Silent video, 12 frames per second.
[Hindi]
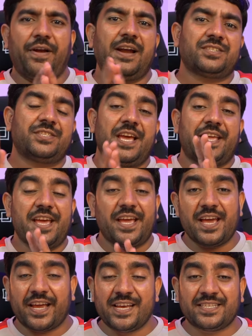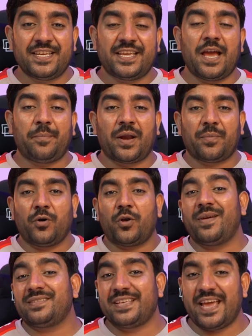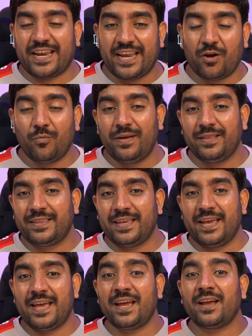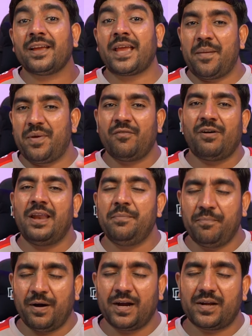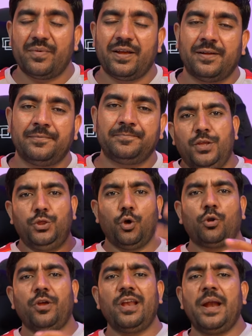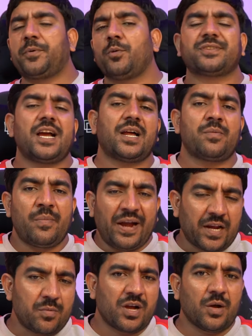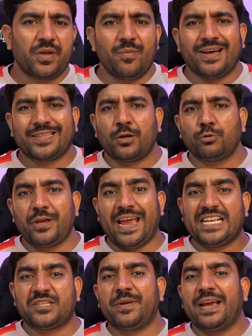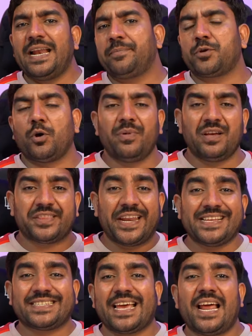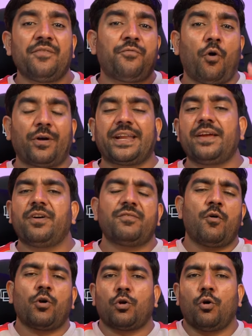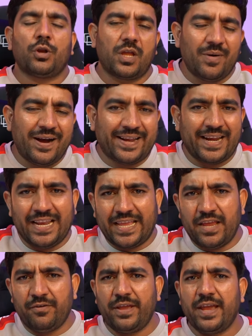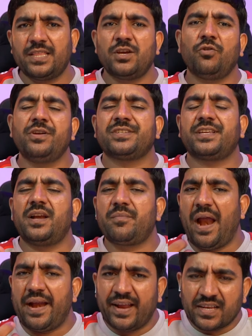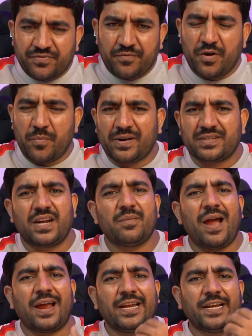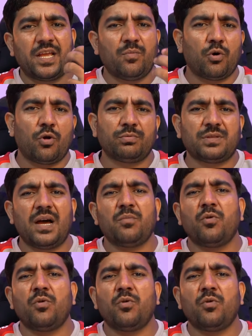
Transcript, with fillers: फ्रेंड्स देखेंगे कैसी क्या परफॉर्मेंस देखने को मिलती है गेमिंग वाले पार्ट में दोनों ही लैपटॉप्स की अगर मैं बैटरी बैकअप की बात करूँ तो एचपी के लैपटॉप में थ्री सेल फोर्टी वन वोट ऑवर की बैटरी लगी हुई है देखो स्क्रीन ब्राइटनेस फिफ्टी परसेंट बैकलिट की बोर्ड ऑफ था